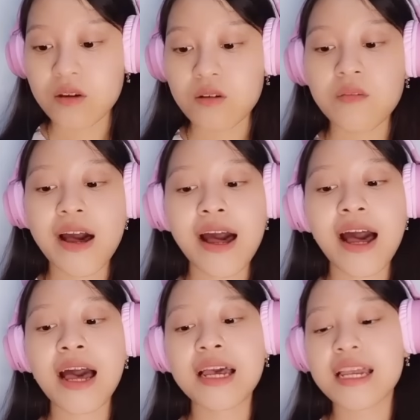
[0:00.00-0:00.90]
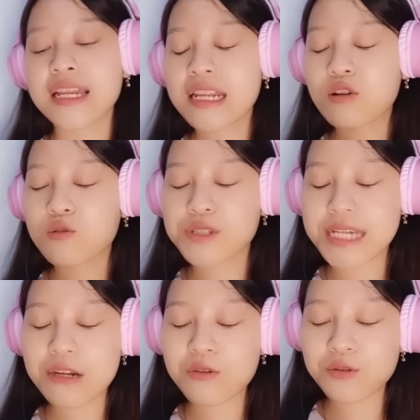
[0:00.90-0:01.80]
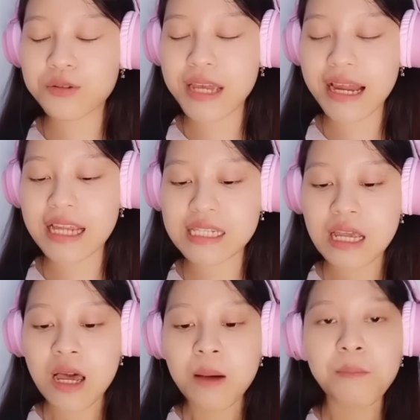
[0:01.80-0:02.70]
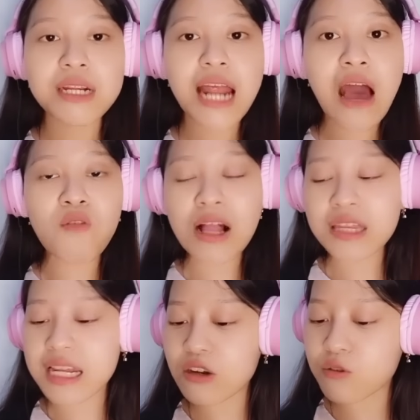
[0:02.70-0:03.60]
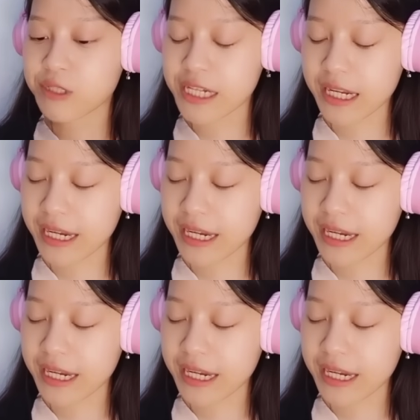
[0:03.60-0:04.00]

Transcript: Wah, ini kucingku tuh ya guys Berawal dari kucing